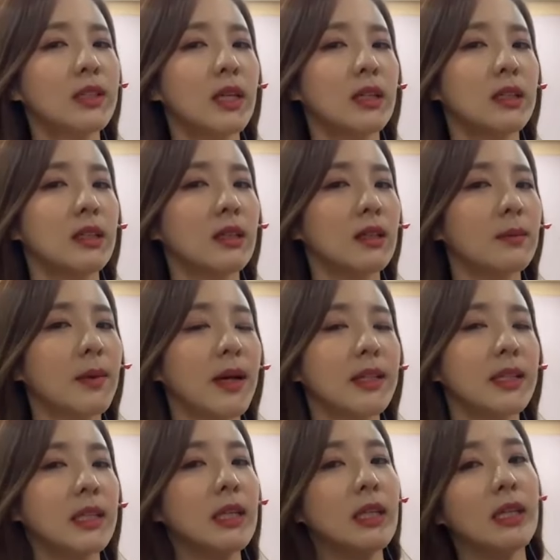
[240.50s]
굉장히
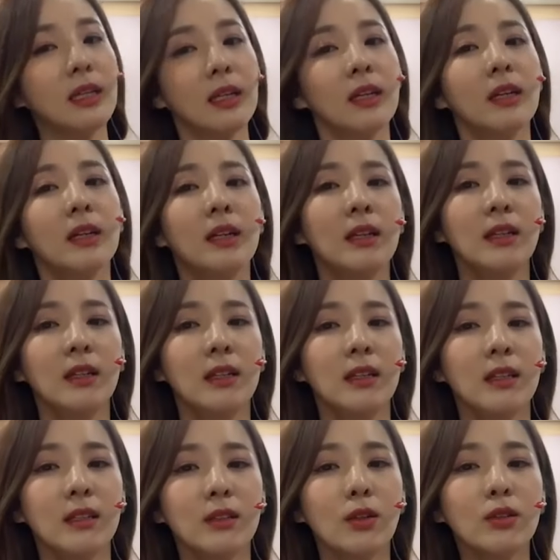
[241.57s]
많이
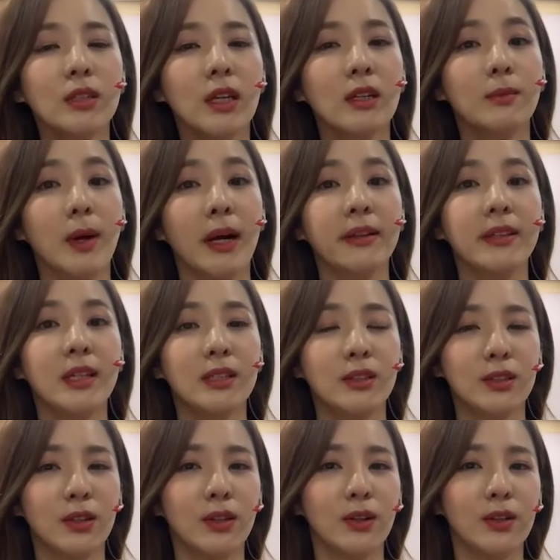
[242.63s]
성장을 많이
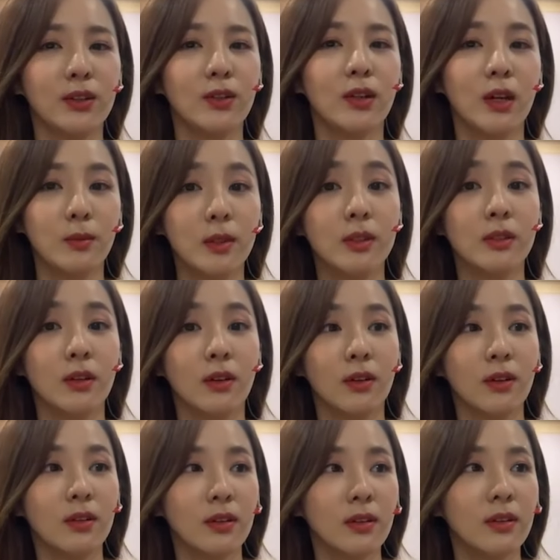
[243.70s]
했어요 이걸 하면서
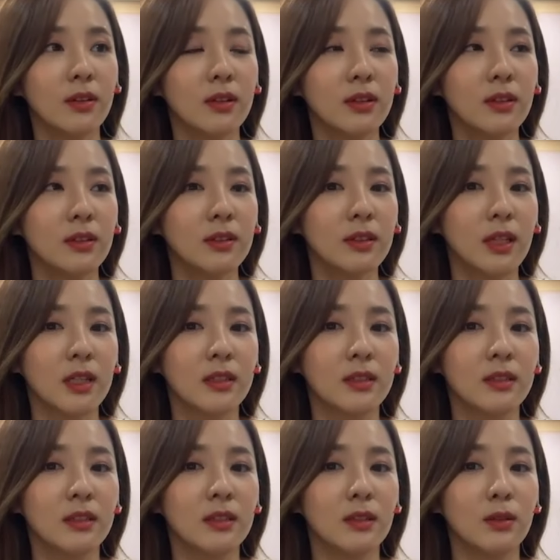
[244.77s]

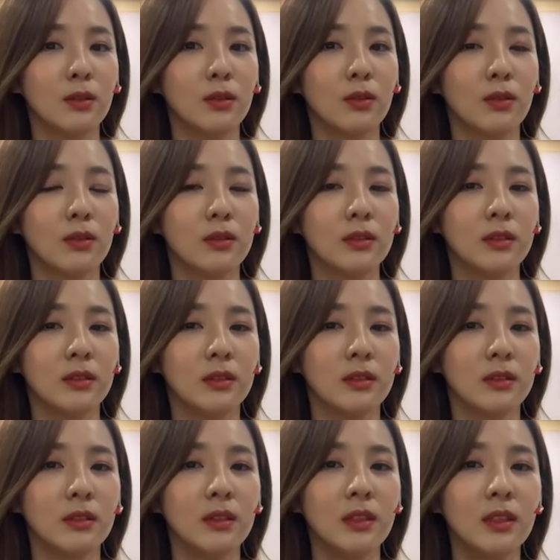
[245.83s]
다들 어
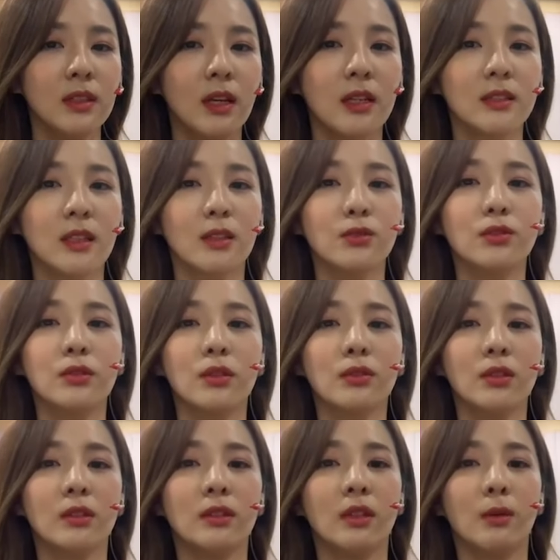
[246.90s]
그 항상
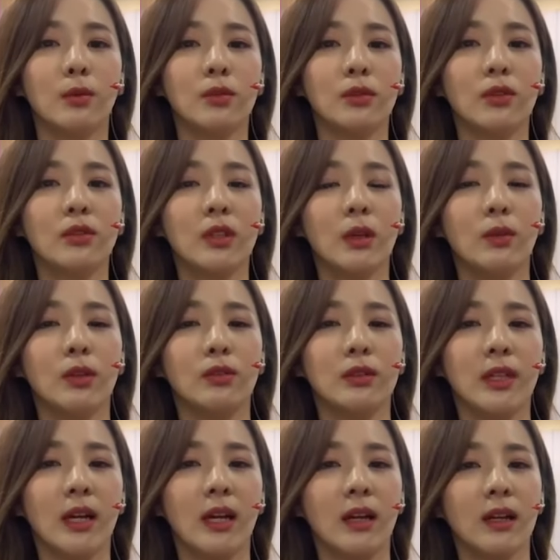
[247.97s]
수정되는 대본을 어떻게
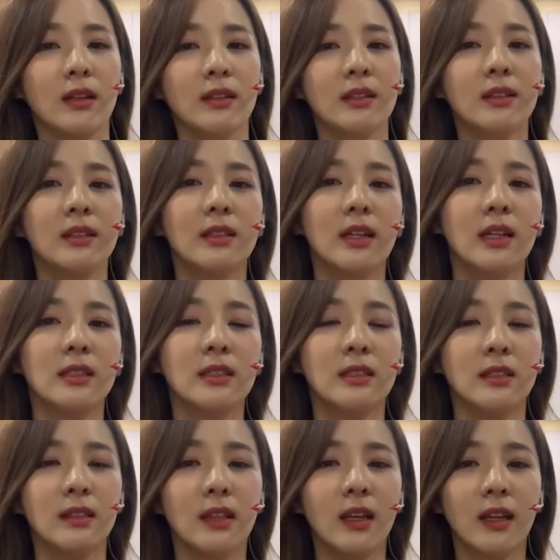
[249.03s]
배우냐
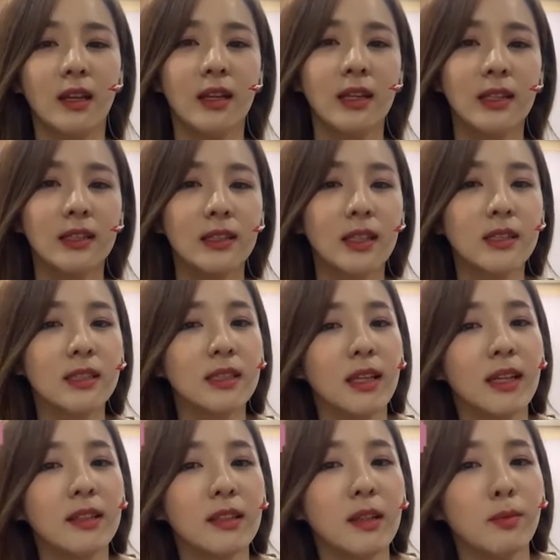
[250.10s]
하시는데 사실
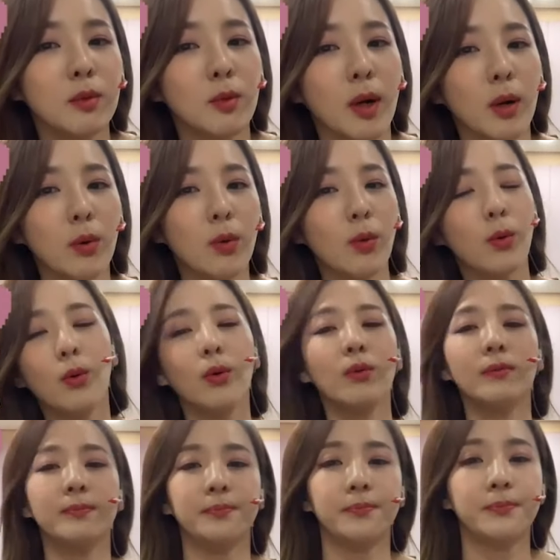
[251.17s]
애드립도
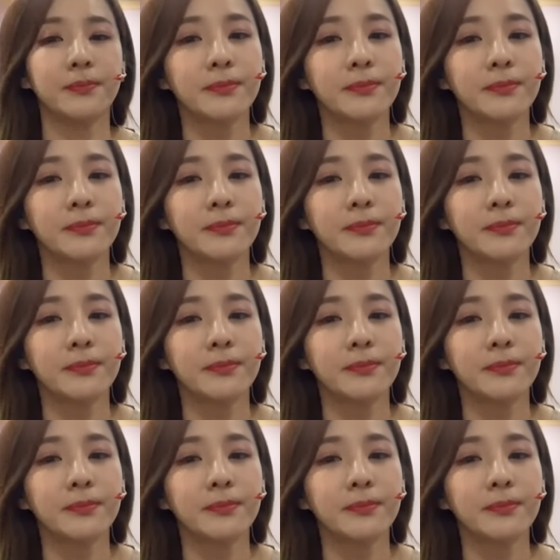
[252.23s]
많고